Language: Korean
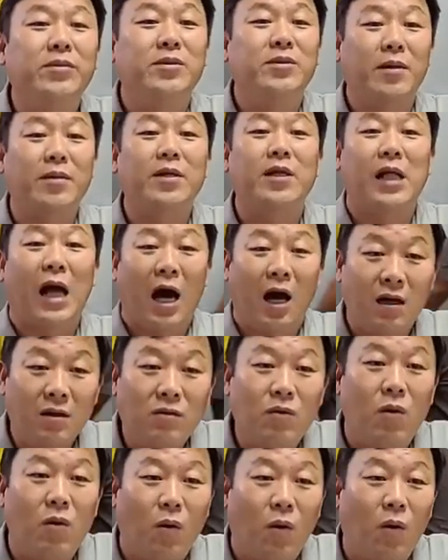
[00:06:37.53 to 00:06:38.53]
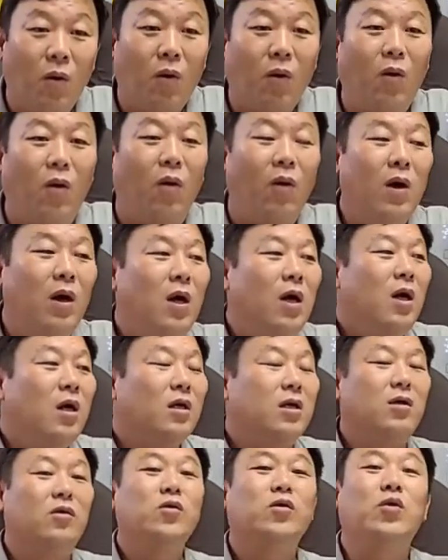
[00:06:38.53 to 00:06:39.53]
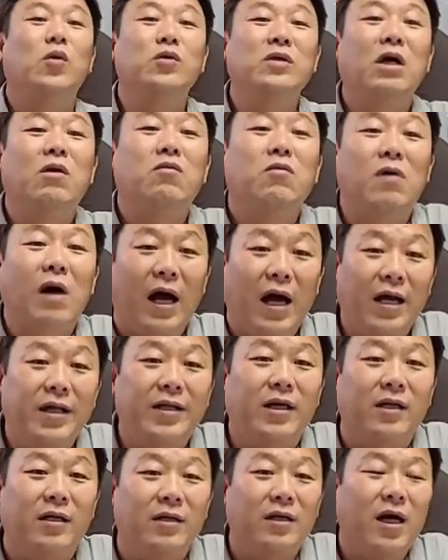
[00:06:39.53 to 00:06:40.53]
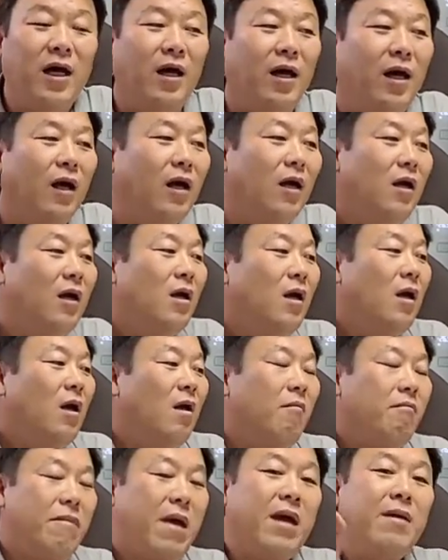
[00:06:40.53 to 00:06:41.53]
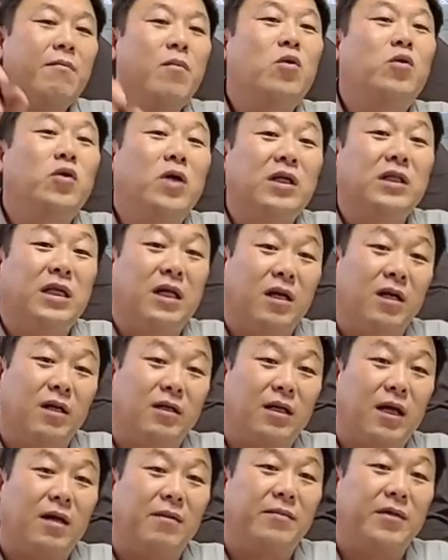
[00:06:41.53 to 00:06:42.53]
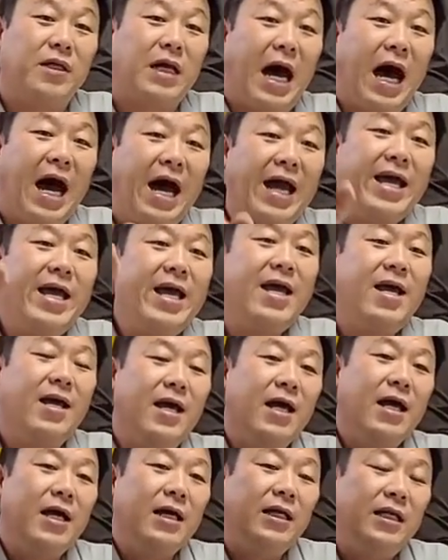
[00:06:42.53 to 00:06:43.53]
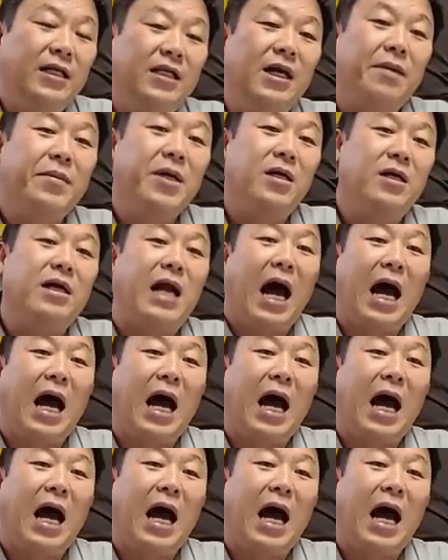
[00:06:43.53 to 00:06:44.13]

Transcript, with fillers: 집단보다 나은 거고, 그래도 손잡고 가야 되는데, 맹목적이잖아요. 그 사람들은. 아예 네. 이재명을